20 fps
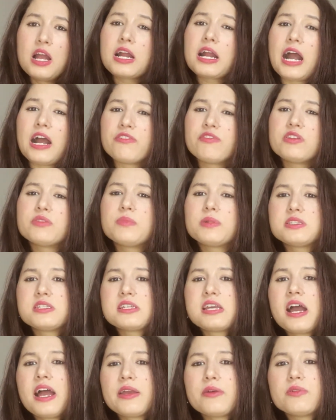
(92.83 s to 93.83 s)
काफ़ी
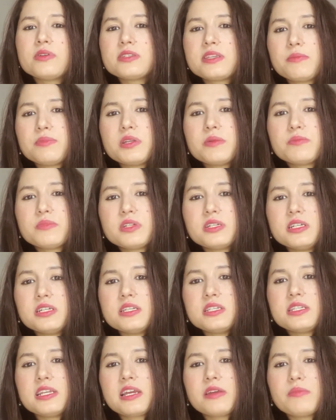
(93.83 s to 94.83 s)
बच्चे आए हुए सेप्टेम्बर
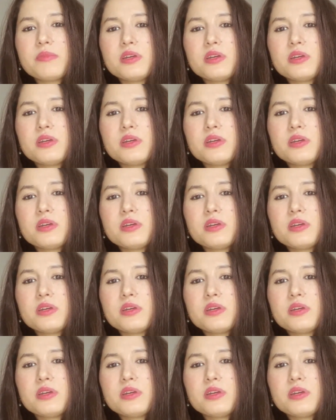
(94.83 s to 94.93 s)
इनटेक